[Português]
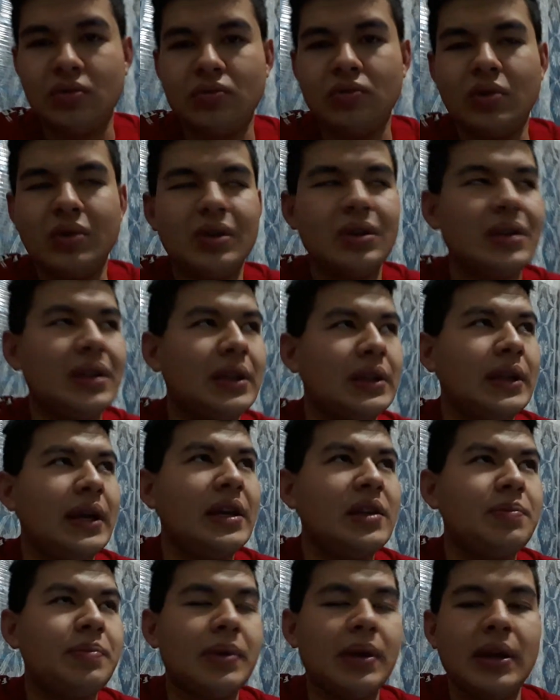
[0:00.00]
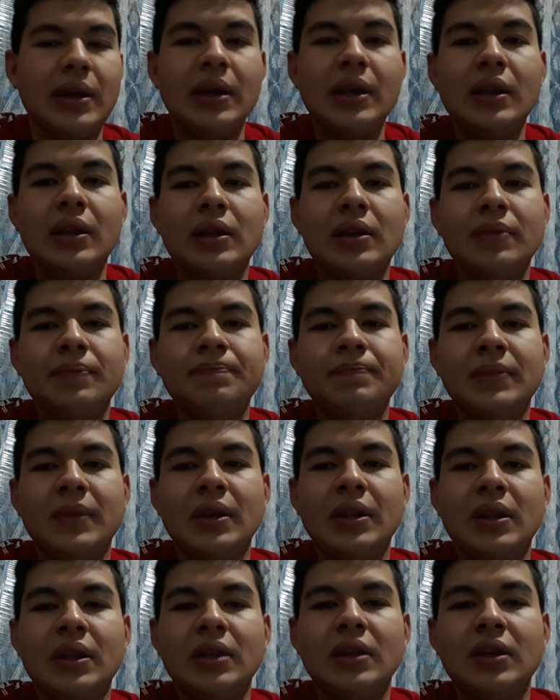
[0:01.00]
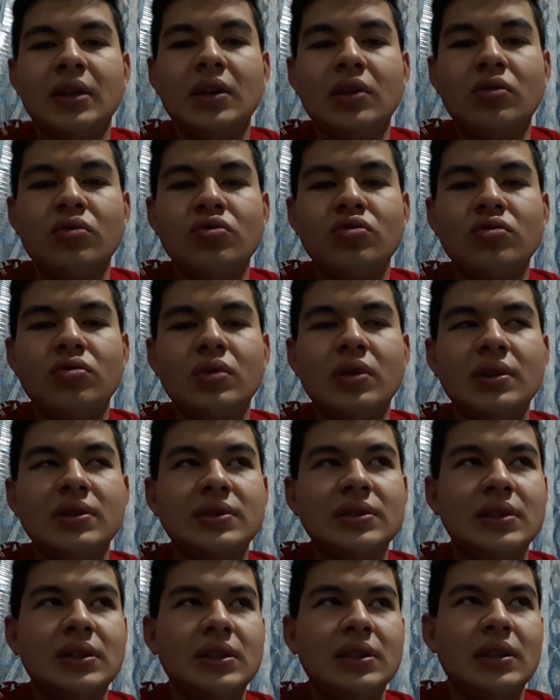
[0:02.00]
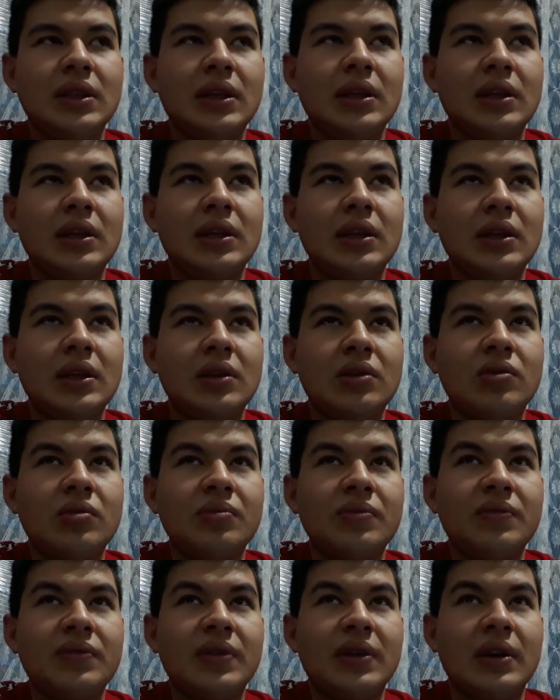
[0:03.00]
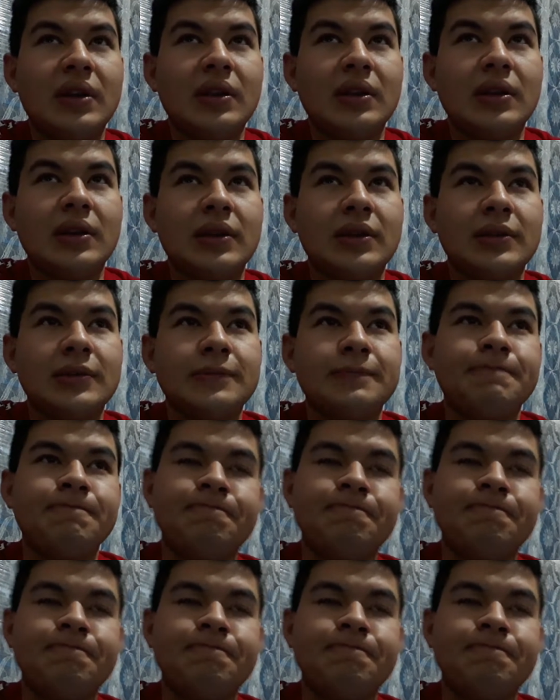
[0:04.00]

dou nota 10 para ele. Ele é um jogo assim, né, que como fala